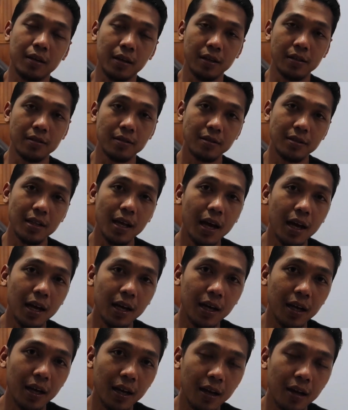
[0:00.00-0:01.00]

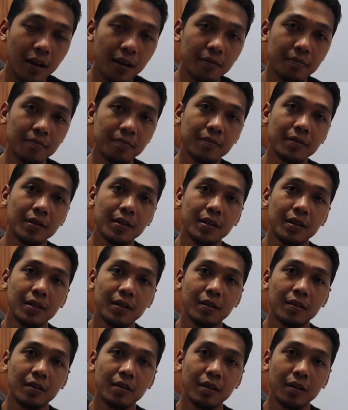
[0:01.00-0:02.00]
Instagram,
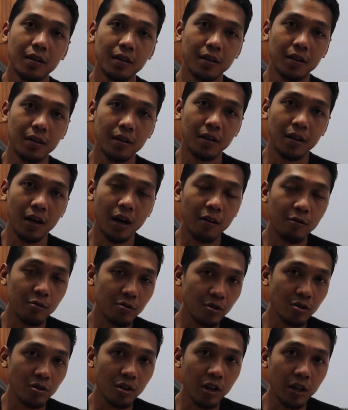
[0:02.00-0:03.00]
uh,
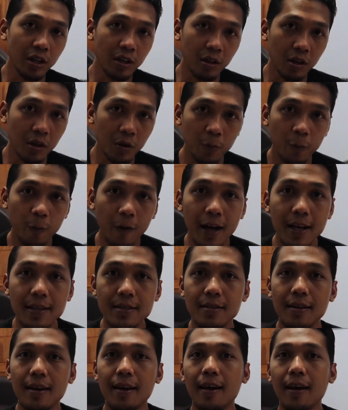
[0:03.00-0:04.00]
harus join grup
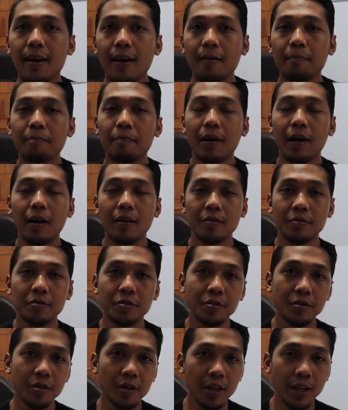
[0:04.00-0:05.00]
WhatsApp,
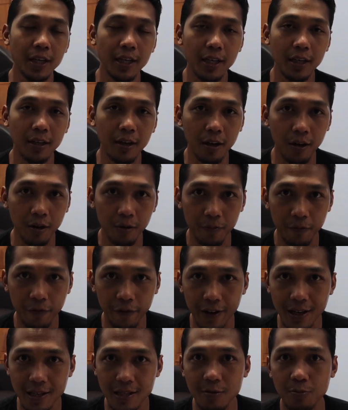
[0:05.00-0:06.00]
harus join grup
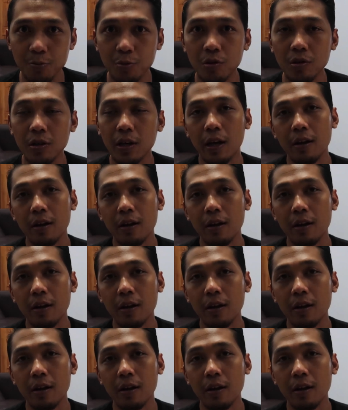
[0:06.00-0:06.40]
Facebook,